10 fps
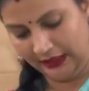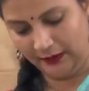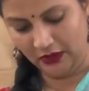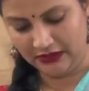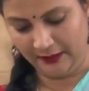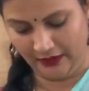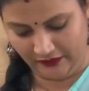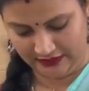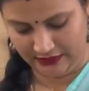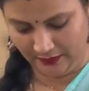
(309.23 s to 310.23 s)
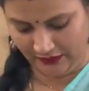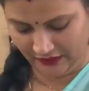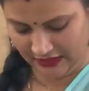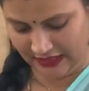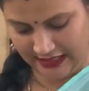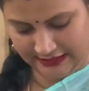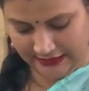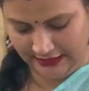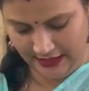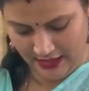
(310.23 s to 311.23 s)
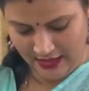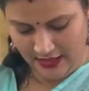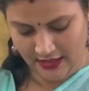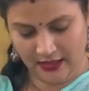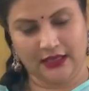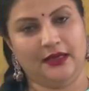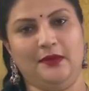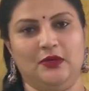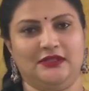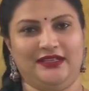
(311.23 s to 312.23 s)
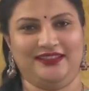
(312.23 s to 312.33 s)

ఈ బ్లౌజే మీరు ఫస్ట్ ప్రిఫర్ చేయాల్సింది ఈ బ్లౌజే